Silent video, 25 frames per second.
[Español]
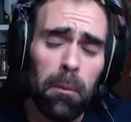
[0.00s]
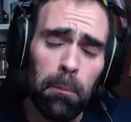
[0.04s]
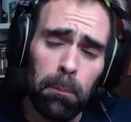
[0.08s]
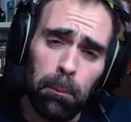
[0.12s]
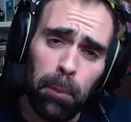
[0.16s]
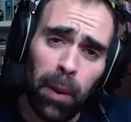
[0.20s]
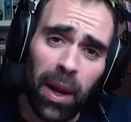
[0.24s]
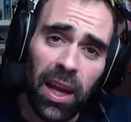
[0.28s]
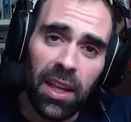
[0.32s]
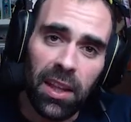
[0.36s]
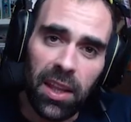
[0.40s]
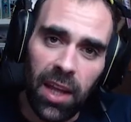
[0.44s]

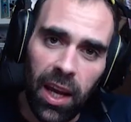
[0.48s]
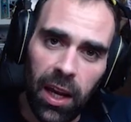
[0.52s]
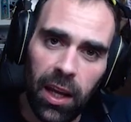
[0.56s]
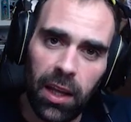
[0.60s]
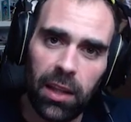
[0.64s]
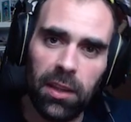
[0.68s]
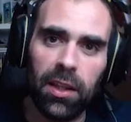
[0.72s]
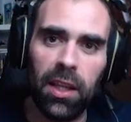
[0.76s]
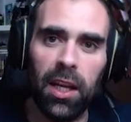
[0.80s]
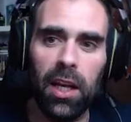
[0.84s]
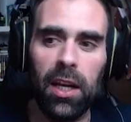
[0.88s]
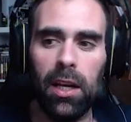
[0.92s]
Payday
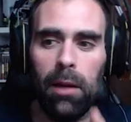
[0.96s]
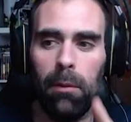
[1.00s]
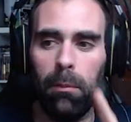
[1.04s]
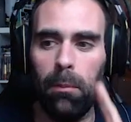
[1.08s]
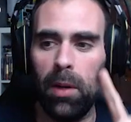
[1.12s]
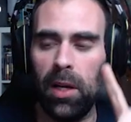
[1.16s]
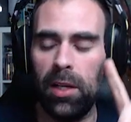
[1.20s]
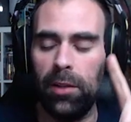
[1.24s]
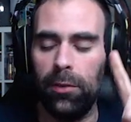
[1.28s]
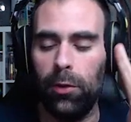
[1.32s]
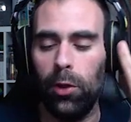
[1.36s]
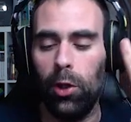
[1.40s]
tiene
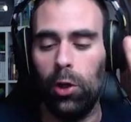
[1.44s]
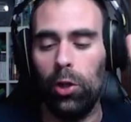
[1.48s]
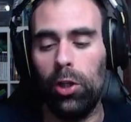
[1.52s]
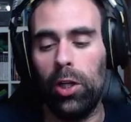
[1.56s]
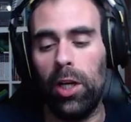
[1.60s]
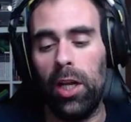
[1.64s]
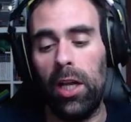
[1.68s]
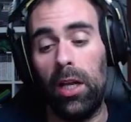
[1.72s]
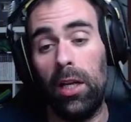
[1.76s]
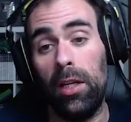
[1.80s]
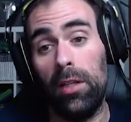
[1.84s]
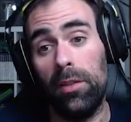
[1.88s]

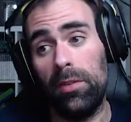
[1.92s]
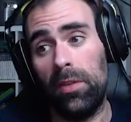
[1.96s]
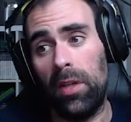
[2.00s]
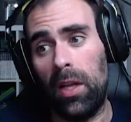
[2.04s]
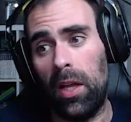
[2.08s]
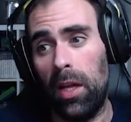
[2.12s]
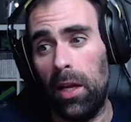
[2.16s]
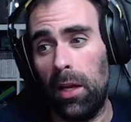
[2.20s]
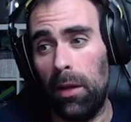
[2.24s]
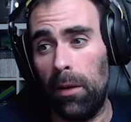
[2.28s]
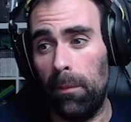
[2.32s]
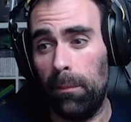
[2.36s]
versiones, en
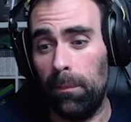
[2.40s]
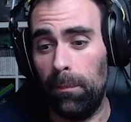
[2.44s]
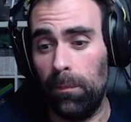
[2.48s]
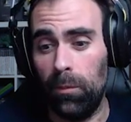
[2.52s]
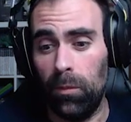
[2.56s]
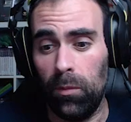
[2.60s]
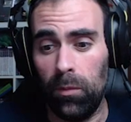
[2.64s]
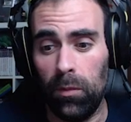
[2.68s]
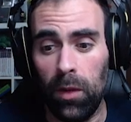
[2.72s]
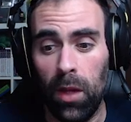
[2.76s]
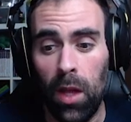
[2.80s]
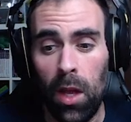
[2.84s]

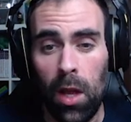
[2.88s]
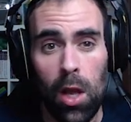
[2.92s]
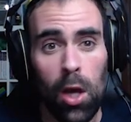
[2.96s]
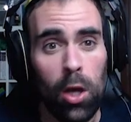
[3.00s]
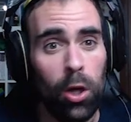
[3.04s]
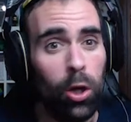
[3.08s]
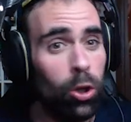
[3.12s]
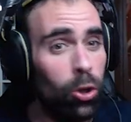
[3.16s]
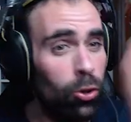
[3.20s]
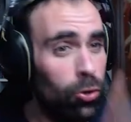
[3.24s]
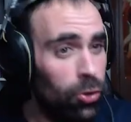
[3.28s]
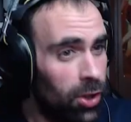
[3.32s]
em,
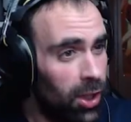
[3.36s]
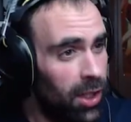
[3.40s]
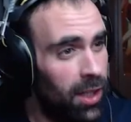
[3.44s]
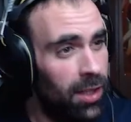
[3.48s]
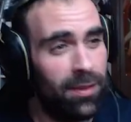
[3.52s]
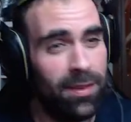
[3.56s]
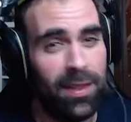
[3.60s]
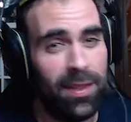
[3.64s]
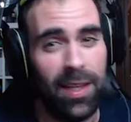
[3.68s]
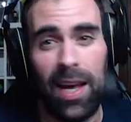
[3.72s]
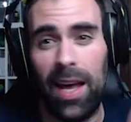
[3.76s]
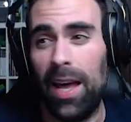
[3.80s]
Counter
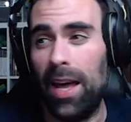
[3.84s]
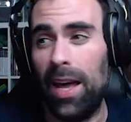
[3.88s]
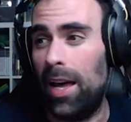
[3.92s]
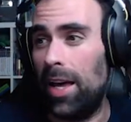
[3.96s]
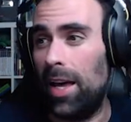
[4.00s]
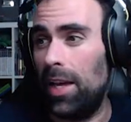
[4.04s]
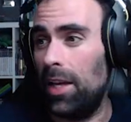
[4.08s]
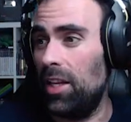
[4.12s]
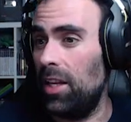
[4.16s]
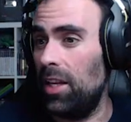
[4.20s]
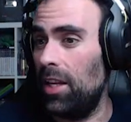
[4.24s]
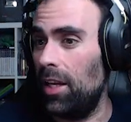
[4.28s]

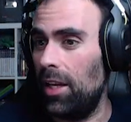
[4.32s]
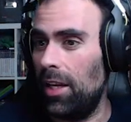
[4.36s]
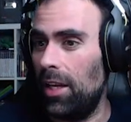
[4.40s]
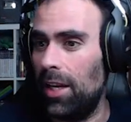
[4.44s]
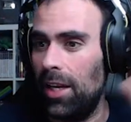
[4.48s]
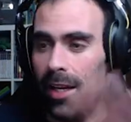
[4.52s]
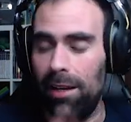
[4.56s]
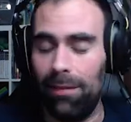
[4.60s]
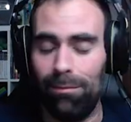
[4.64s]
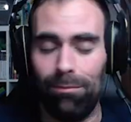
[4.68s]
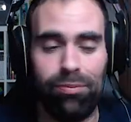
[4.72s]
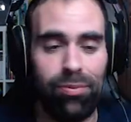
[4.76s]
Strike,
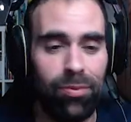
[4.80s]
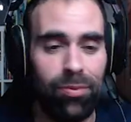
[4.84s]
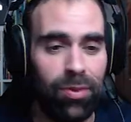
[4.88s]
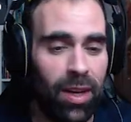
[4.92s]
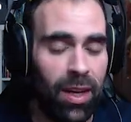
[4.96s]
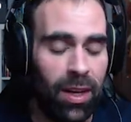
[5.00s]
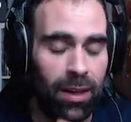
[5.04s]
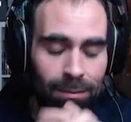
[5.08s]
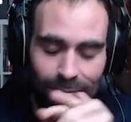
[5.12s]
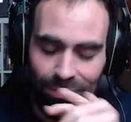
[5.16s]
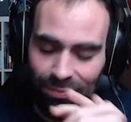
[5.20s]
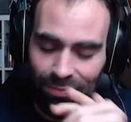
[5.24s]
eh,
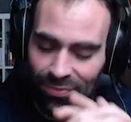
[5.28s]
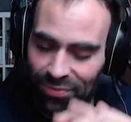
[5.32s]
eh,